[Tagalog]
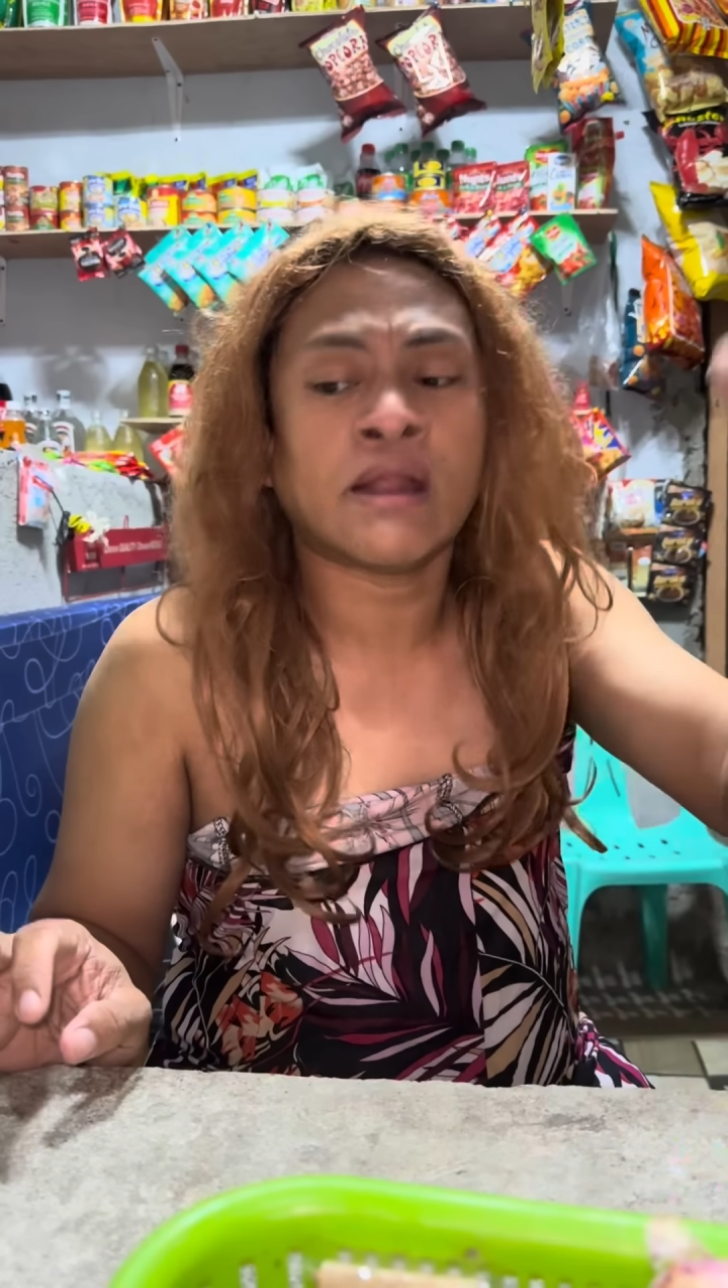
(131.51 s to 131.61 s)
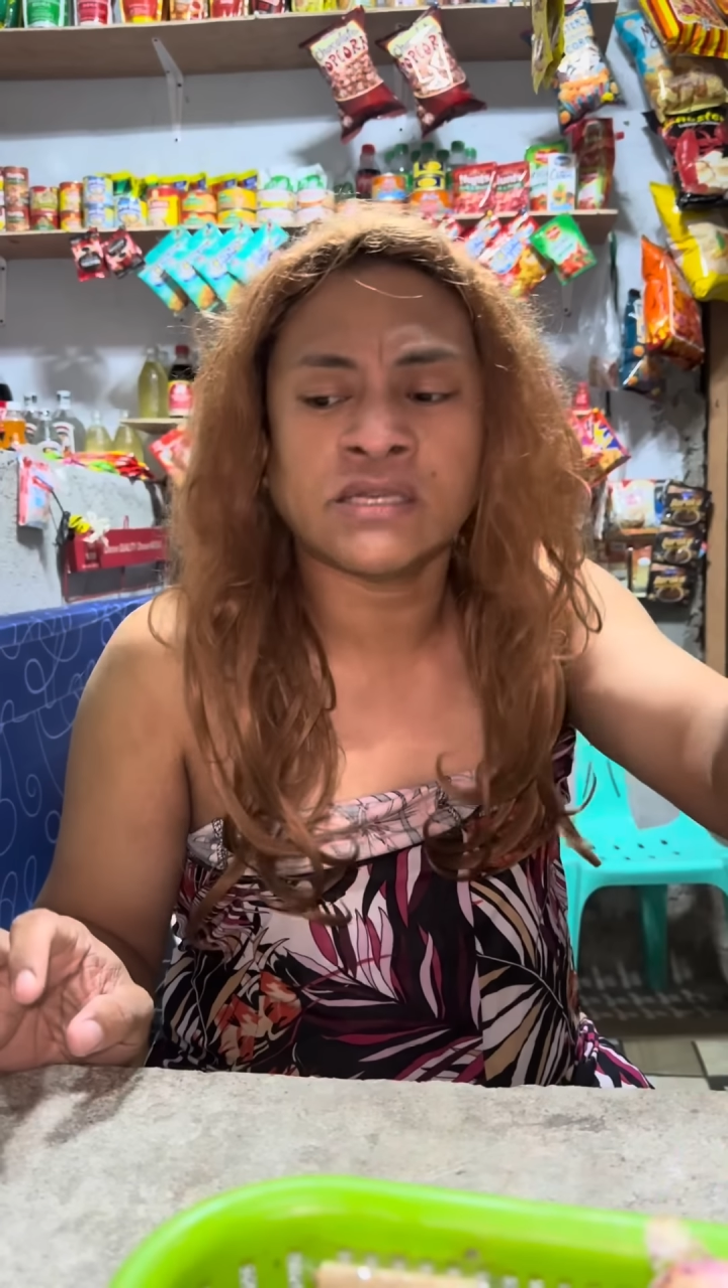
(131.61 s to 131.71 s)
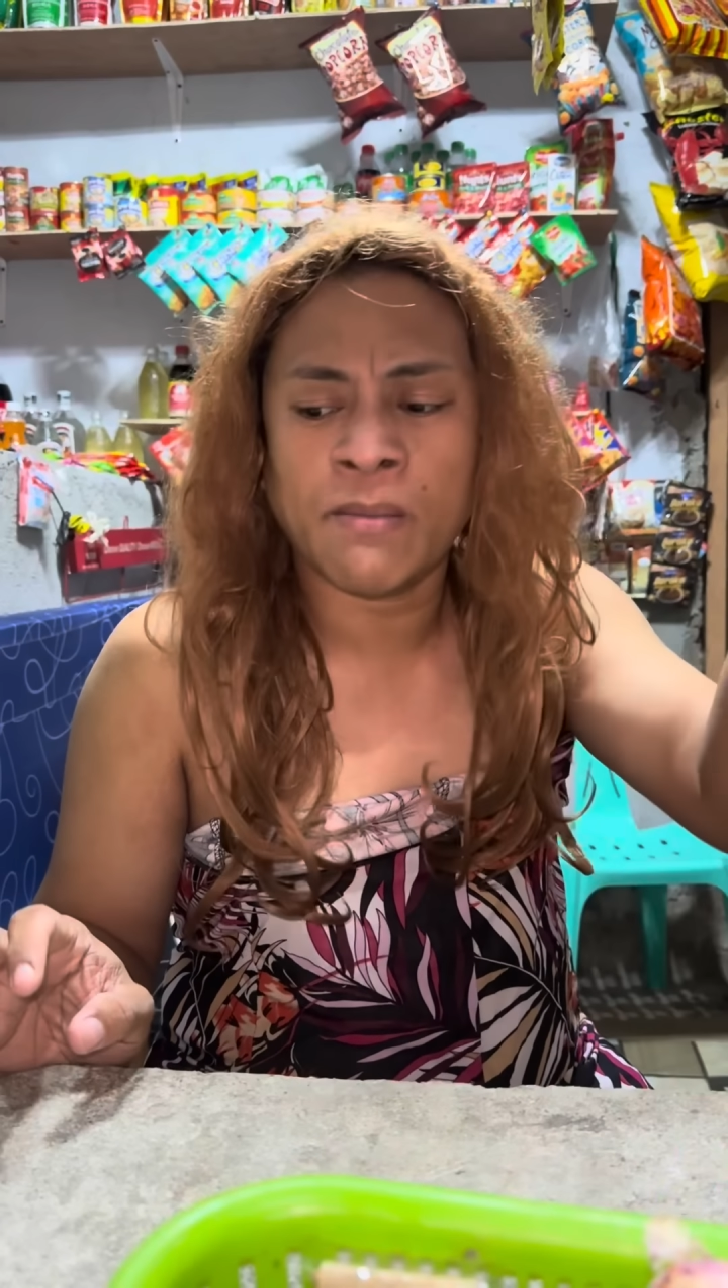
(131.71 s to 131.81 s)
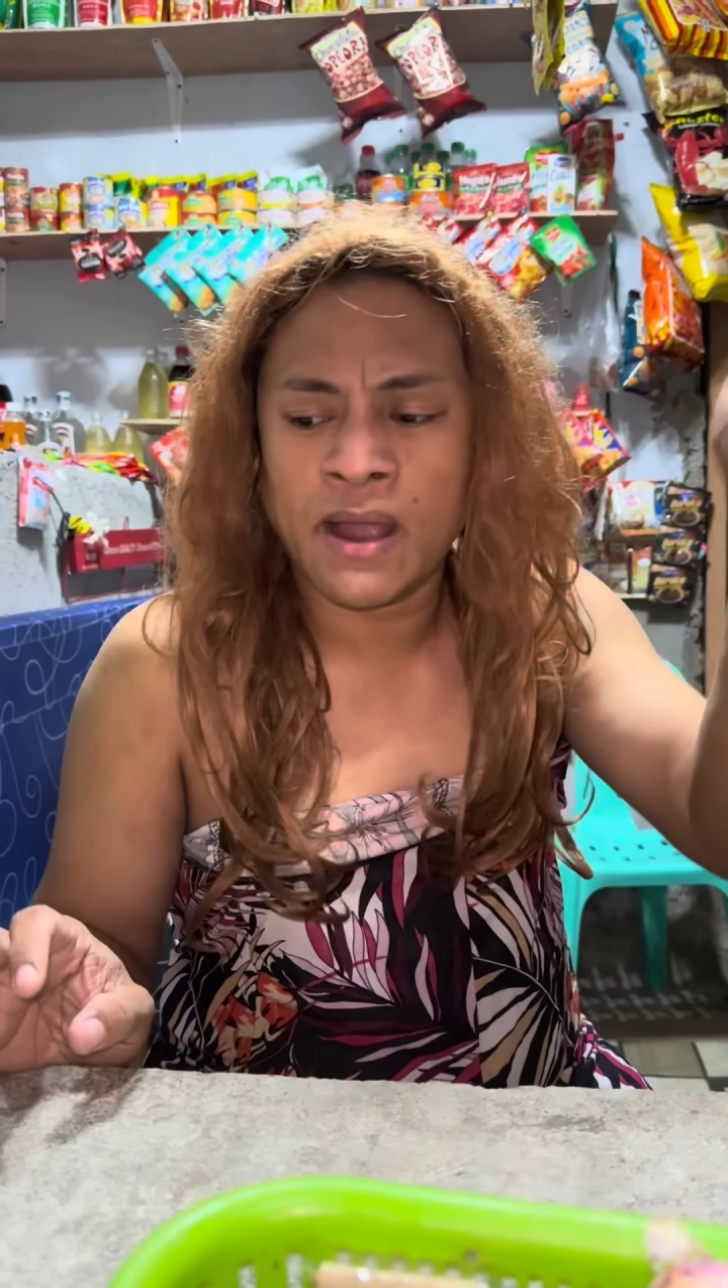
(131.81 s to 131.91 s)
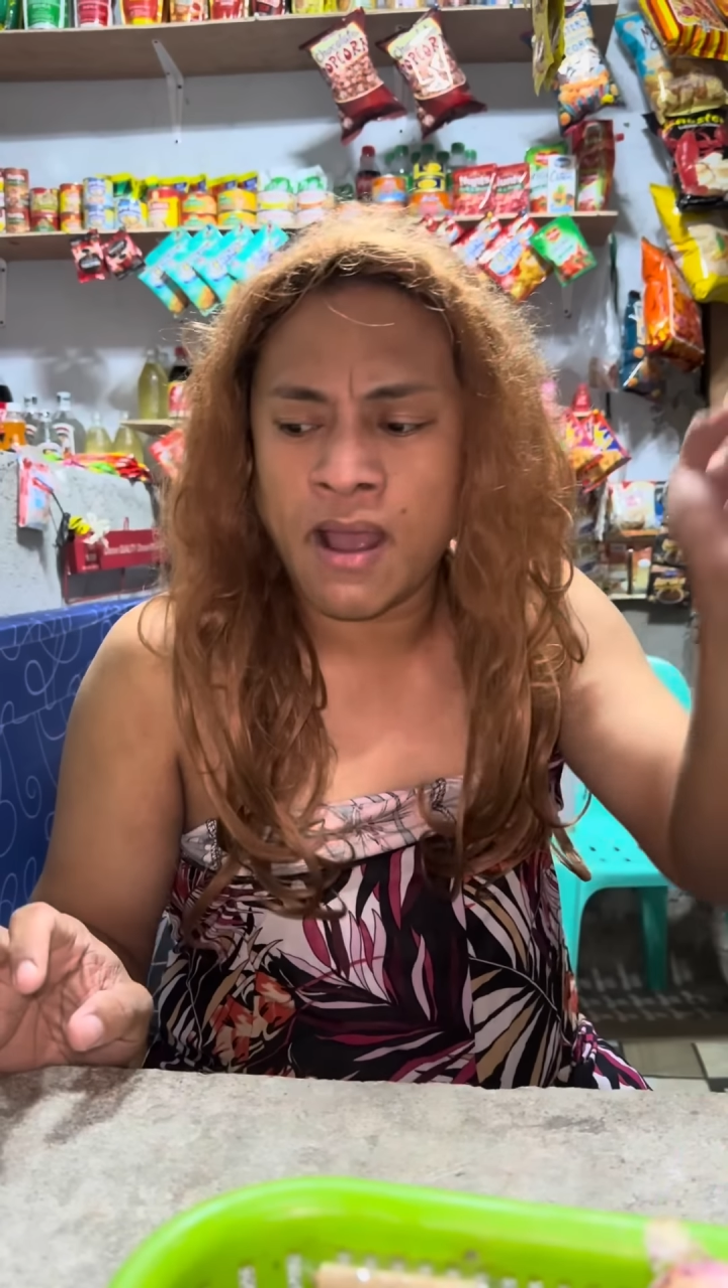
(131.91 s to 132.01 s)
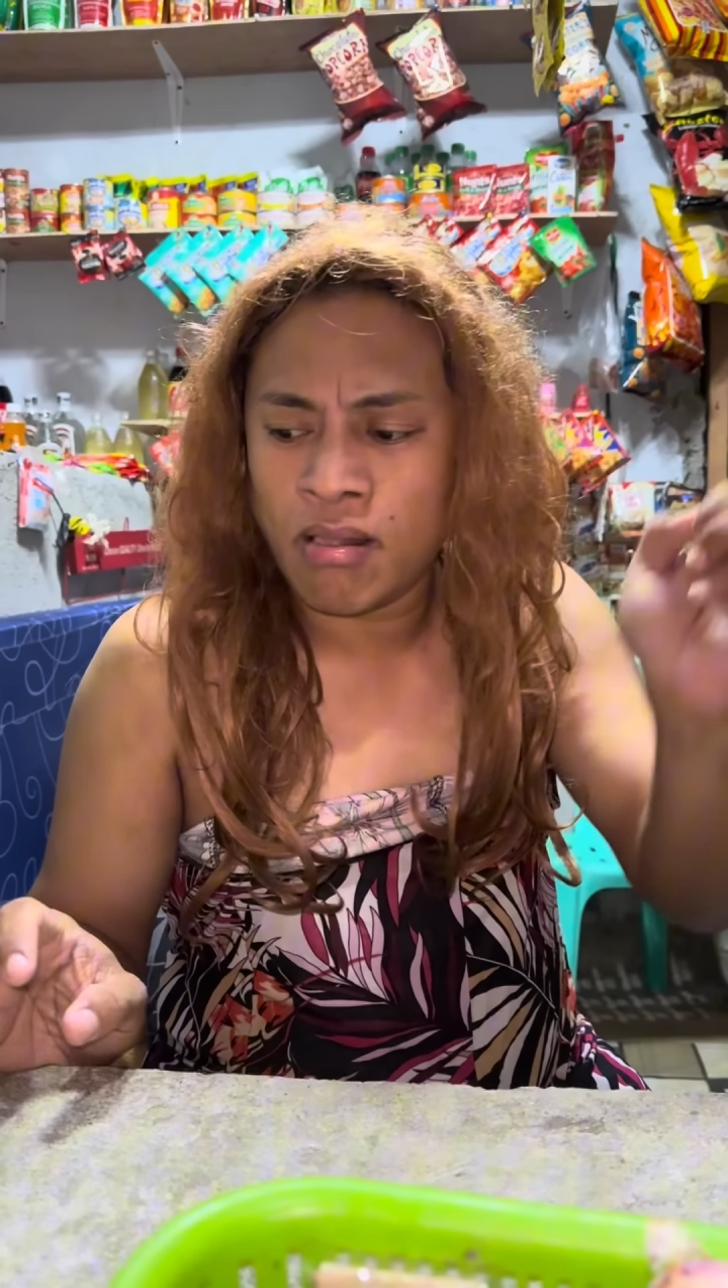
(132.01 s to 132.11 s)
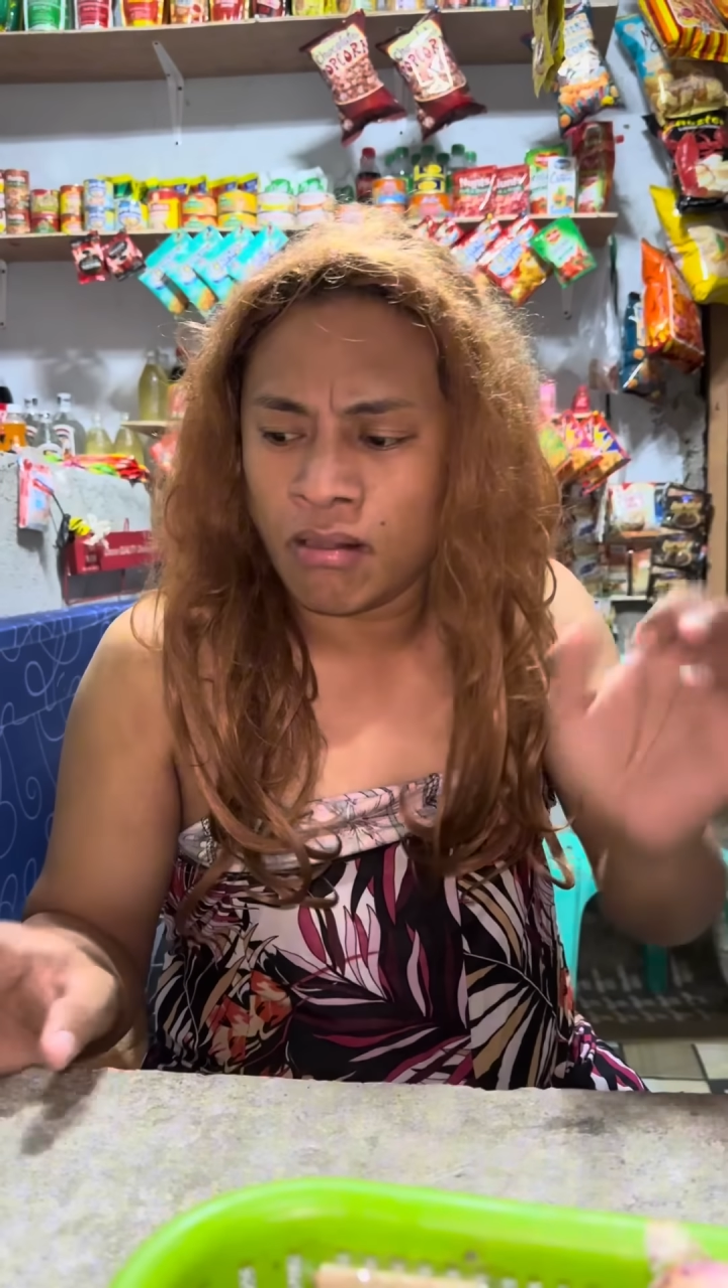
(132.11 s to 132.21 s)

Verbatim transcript: sa mga yan.